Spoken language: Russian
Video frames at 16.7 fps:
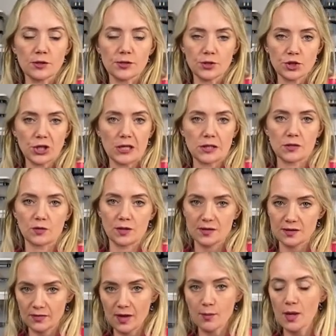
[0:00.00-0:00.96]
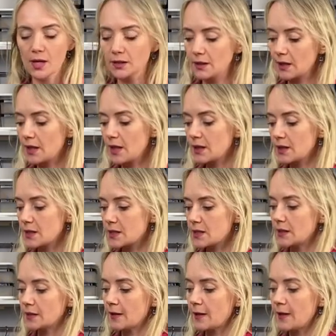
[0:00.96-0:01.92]
Сейчас у нас в домах такая
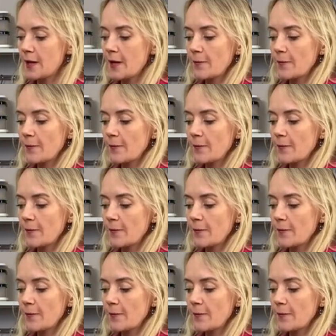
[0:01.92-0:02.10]
картина.